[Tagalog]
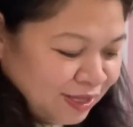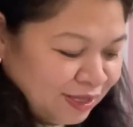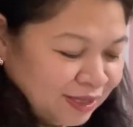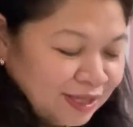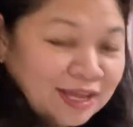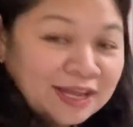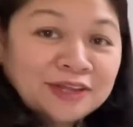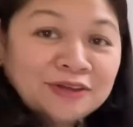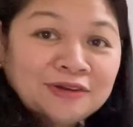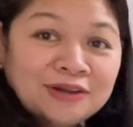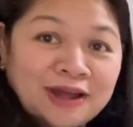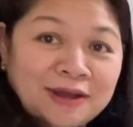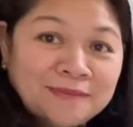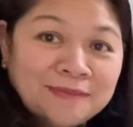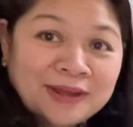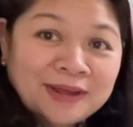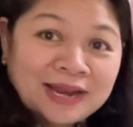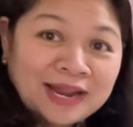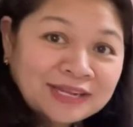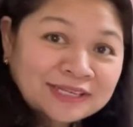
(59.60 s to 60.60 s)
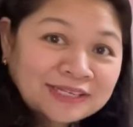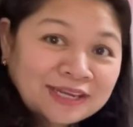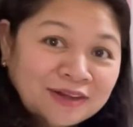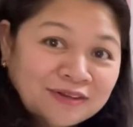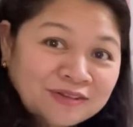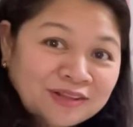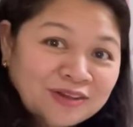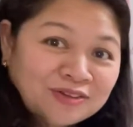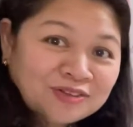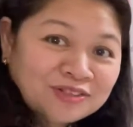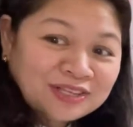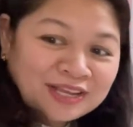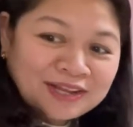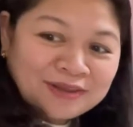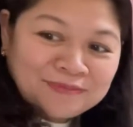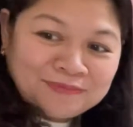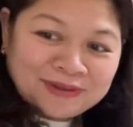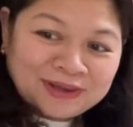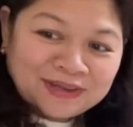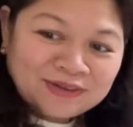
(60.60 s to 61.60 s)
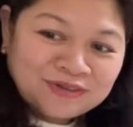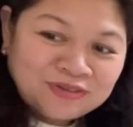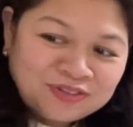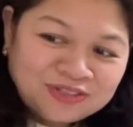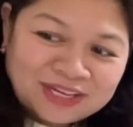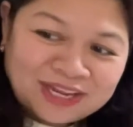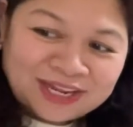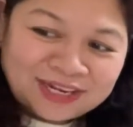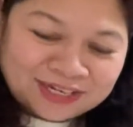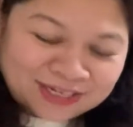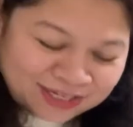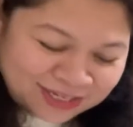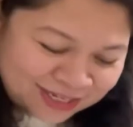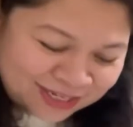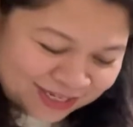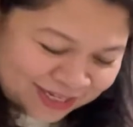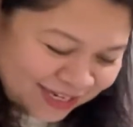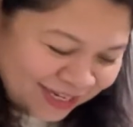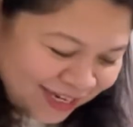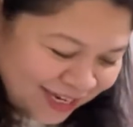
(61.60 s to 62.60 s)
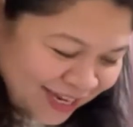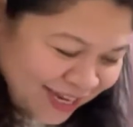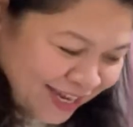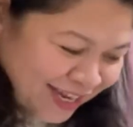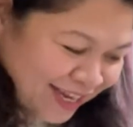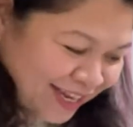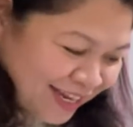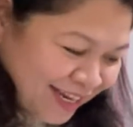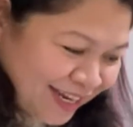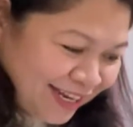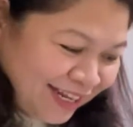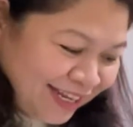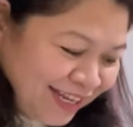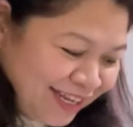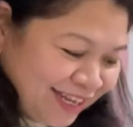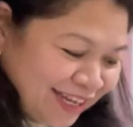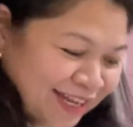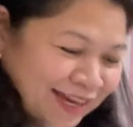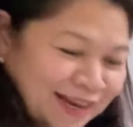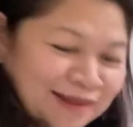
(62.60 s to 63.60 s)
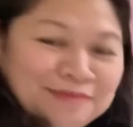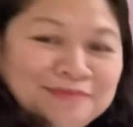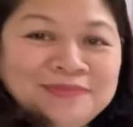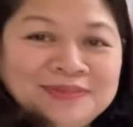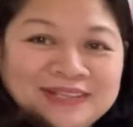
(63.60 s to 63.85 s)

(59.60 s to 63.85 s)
Thank you nga pala, shout out sa hipag ko dyan na naghirap.